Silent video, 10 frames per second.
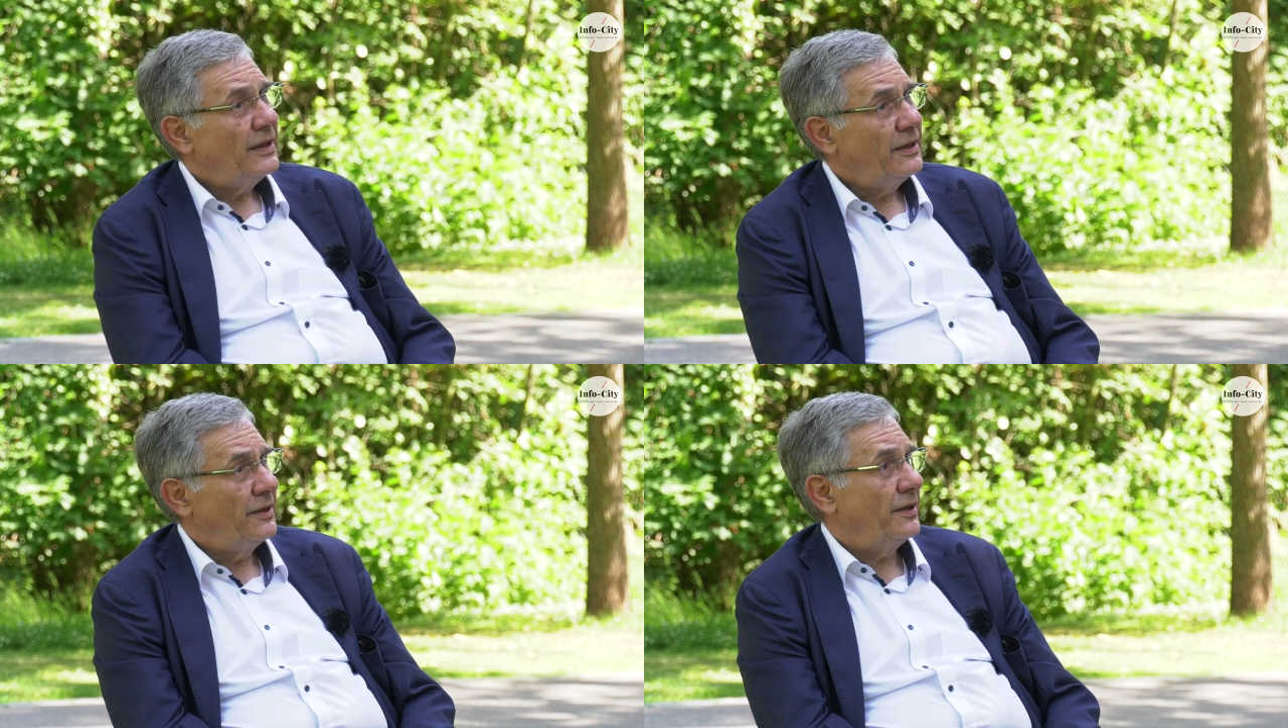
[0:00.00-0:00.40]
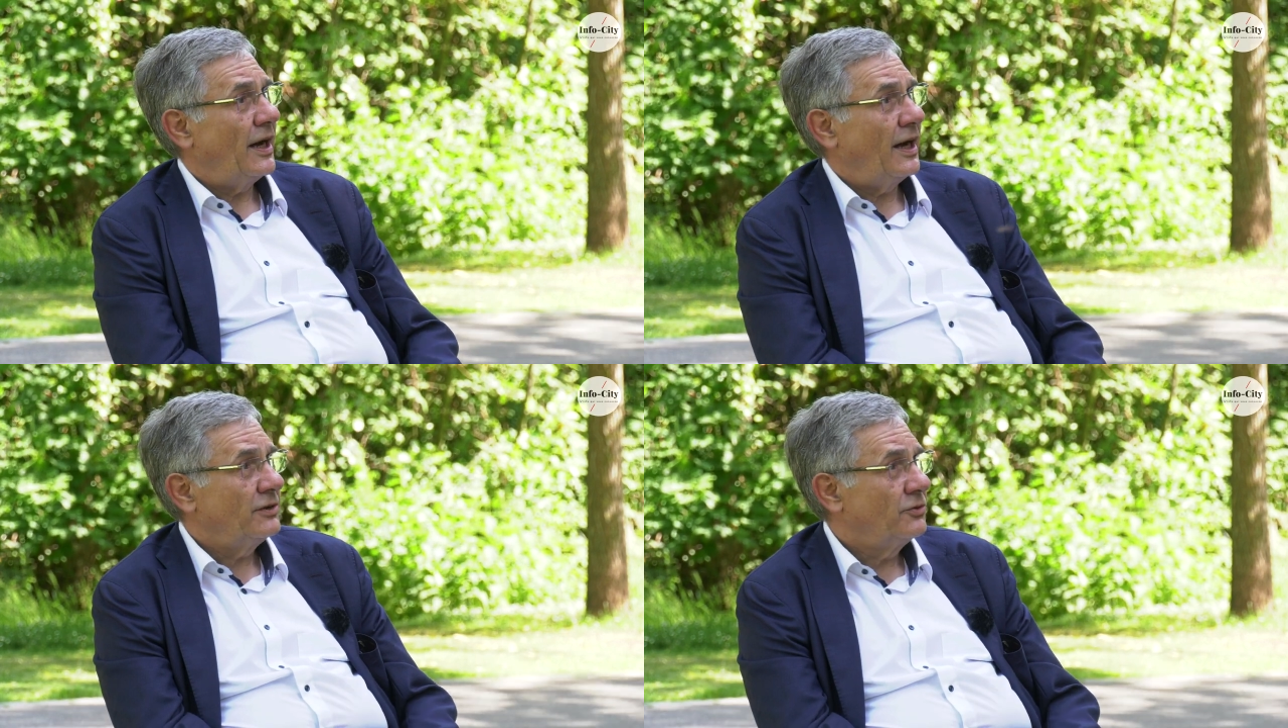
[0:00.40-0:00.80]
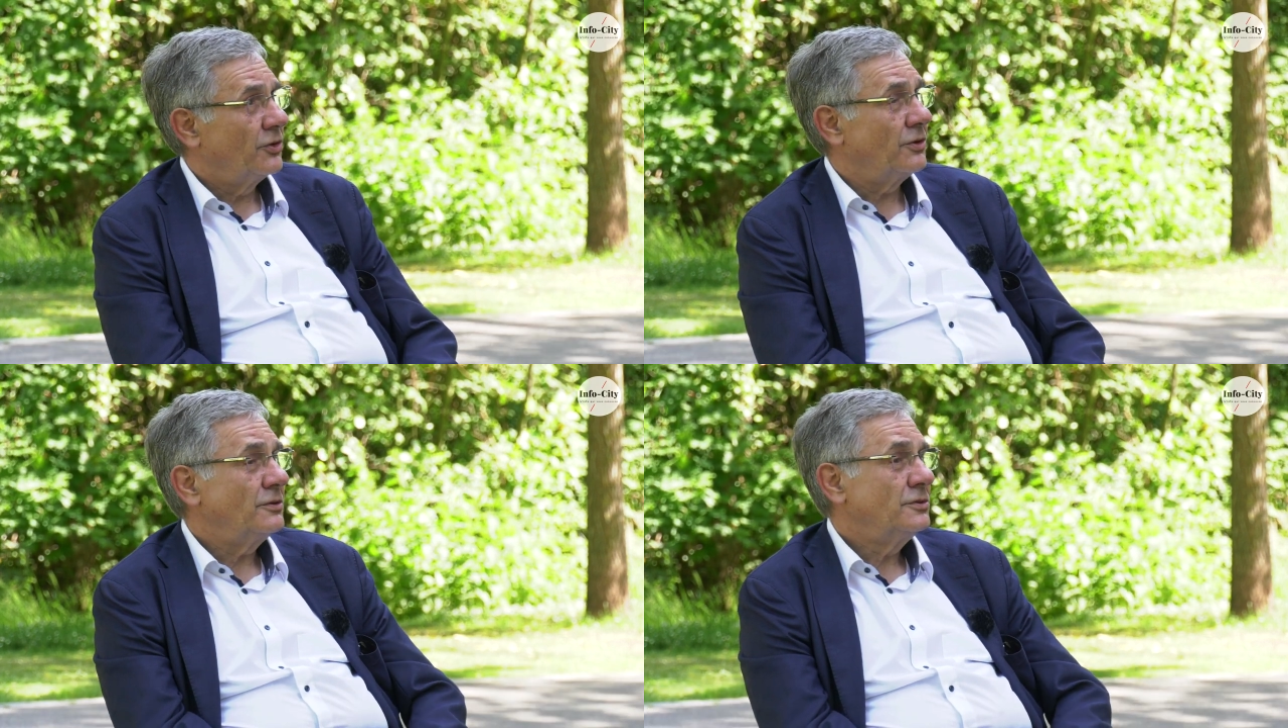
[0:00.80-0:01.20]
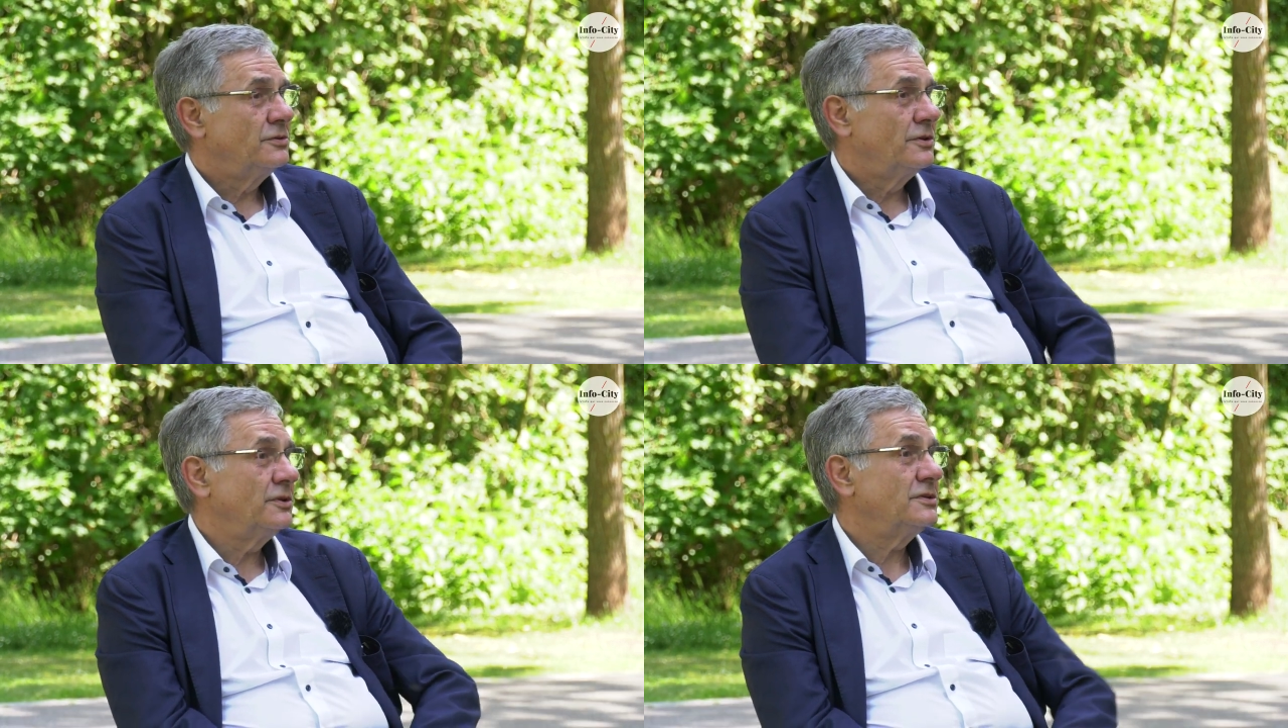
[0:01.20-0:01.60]
à un taux
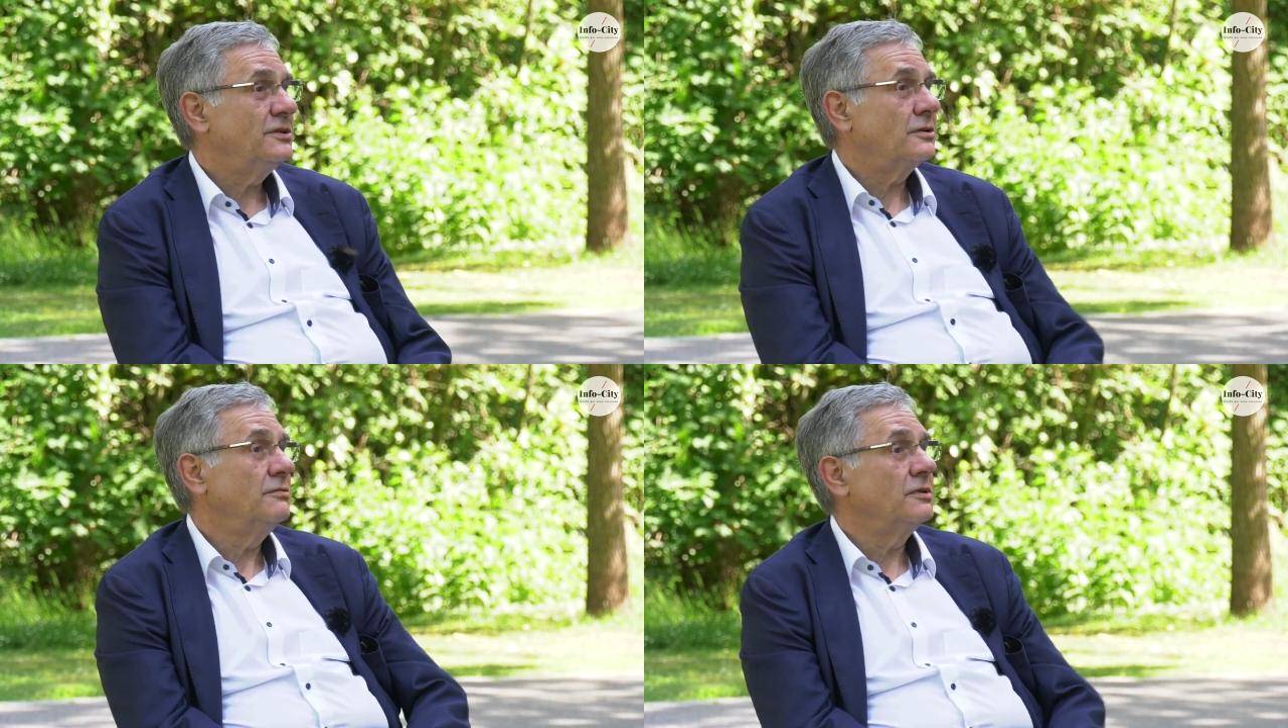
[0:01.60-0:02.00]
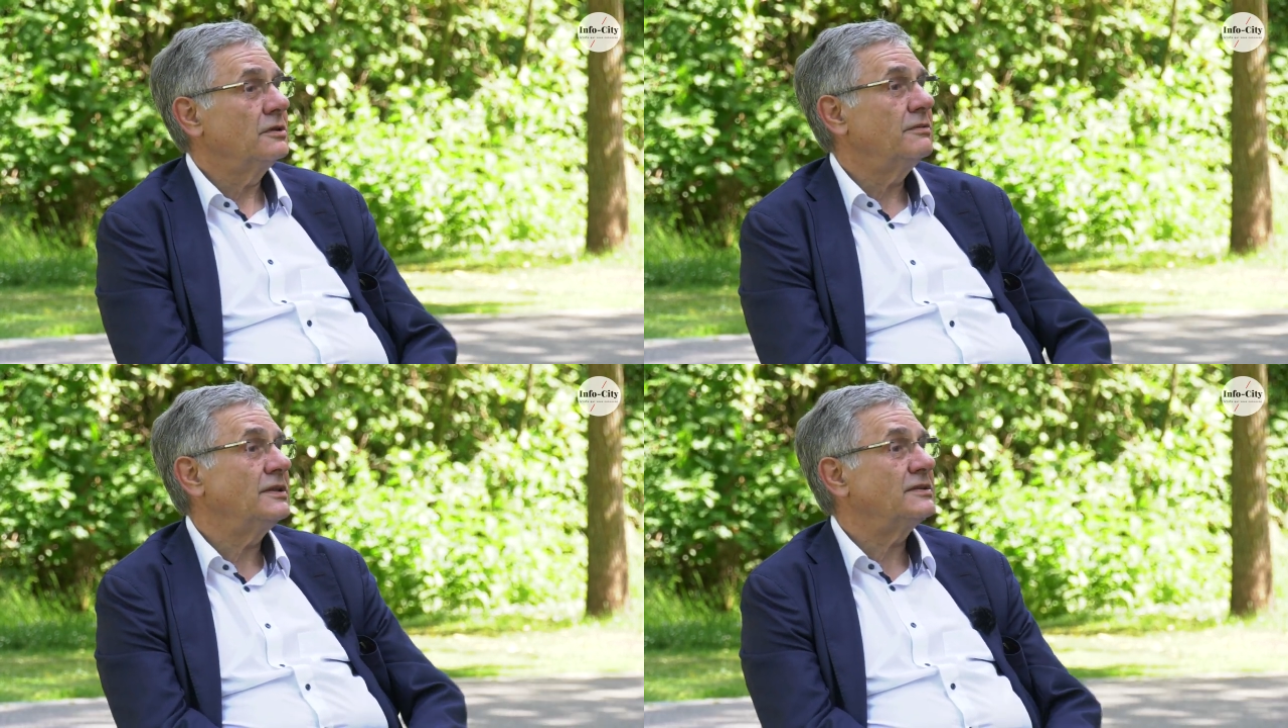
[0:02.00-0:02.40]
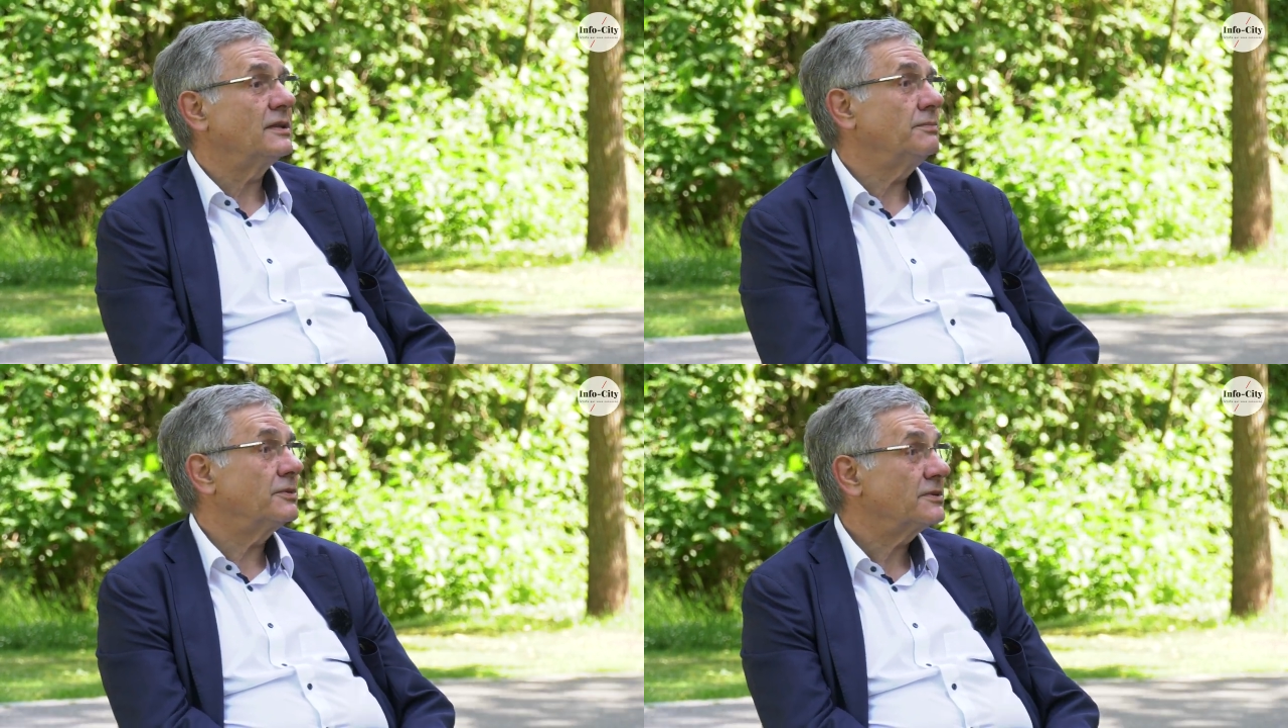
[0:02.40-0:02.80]
de 0,25%.